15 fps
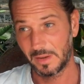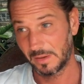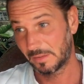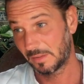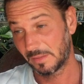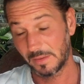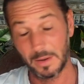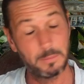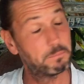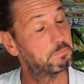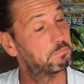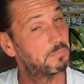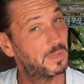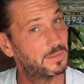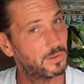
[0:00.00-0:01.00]
etc.
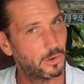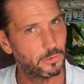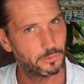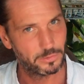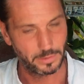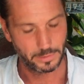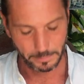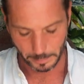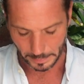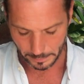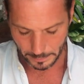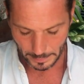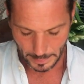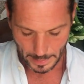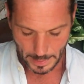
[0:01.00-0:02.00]
Étrange, n'est-ce pas
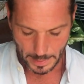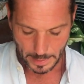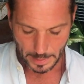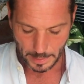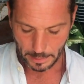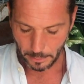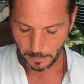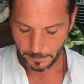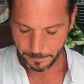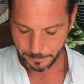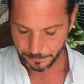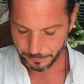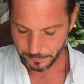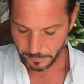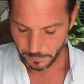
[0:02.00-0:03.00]
Alors,
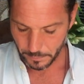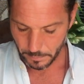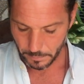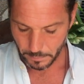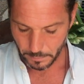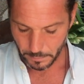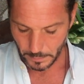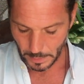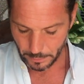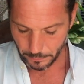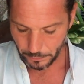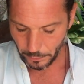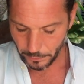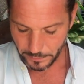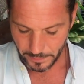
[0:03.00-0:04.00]

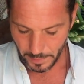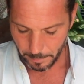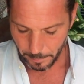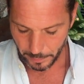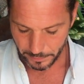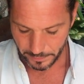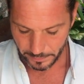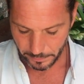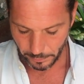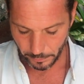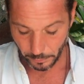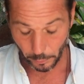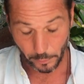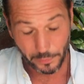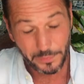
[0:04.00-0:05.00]
Deuxième petite,
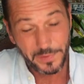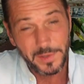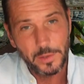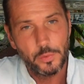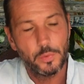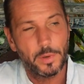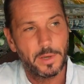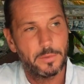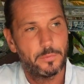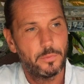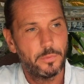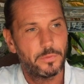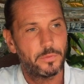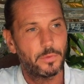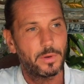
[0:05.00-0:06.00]
donc
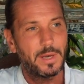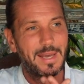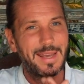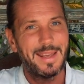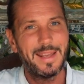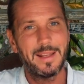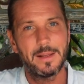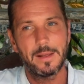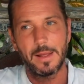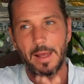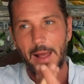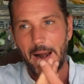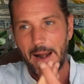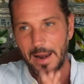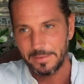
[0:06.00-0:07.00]
figurez-vous ce qu'est
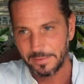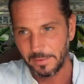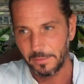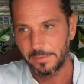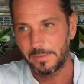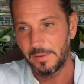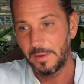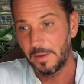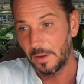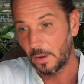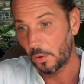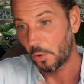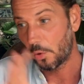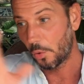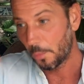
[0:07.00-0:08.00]
la santé,
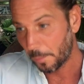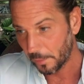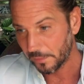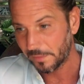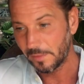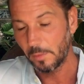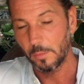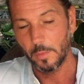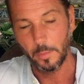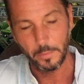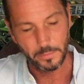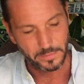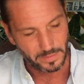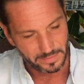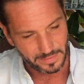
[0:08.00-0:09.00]
repensez au moment où
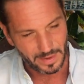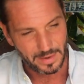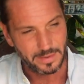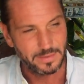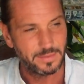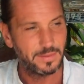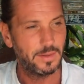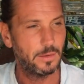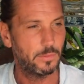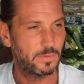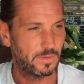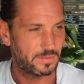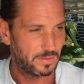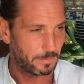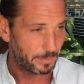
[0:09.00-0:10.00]
vous étiez alité, vous
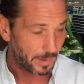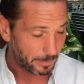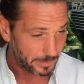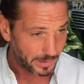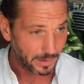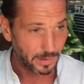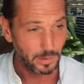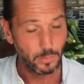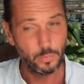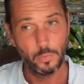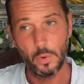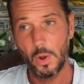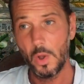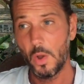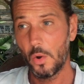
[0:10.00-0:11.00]
n'étiez pas bien,
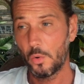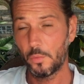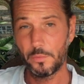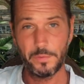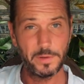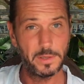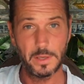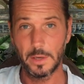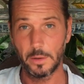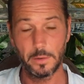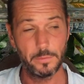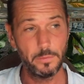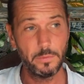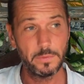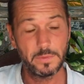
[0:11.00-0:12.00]
ou,
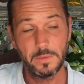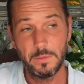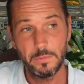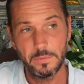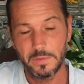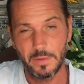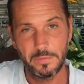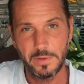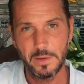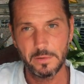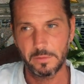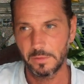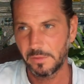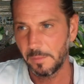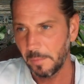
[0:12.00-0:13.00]
figurez-vous si vous aviez,
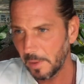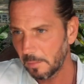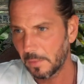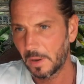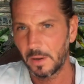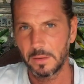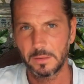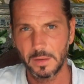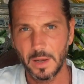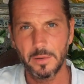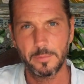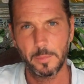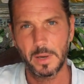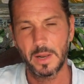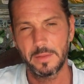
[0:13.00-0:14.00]
je ne sais pas moi, une
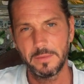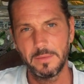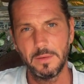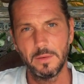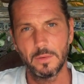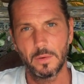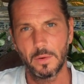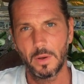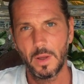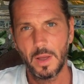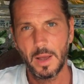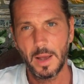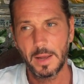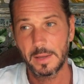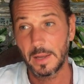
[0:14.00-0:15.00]
grave maladie, euh,
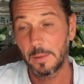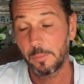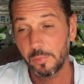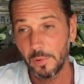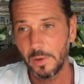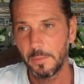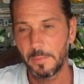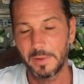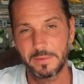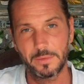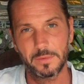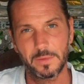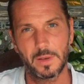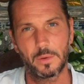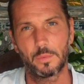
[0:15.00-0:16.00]
à quel point bah, ce
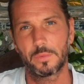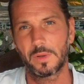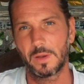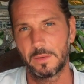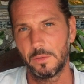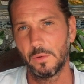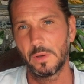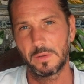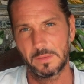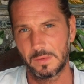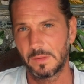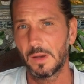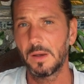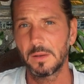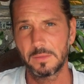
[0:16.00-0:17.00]
serait contraignant, etc.,
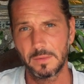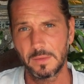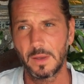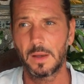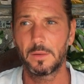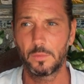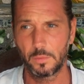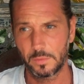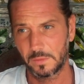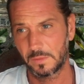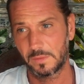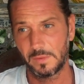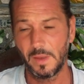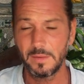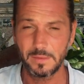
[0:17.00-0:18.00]
etc. Donc
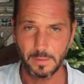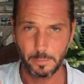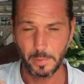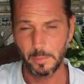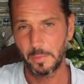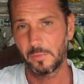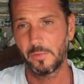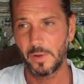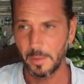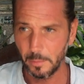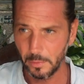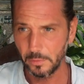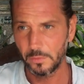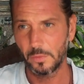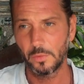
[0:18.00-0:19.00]
ça, ça permet
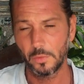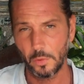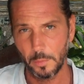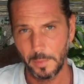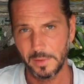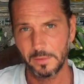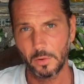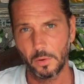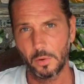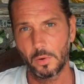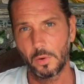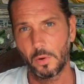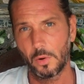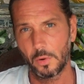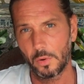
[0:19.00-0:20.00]
vraiment de remettre
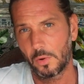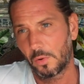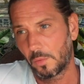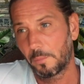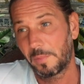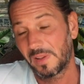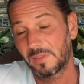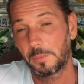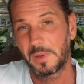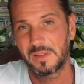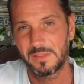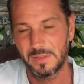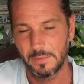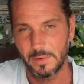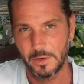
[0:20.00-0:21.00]
en,
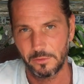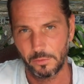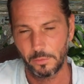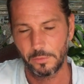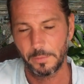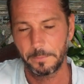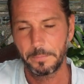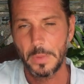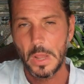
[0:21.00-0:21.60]
perspective les choses.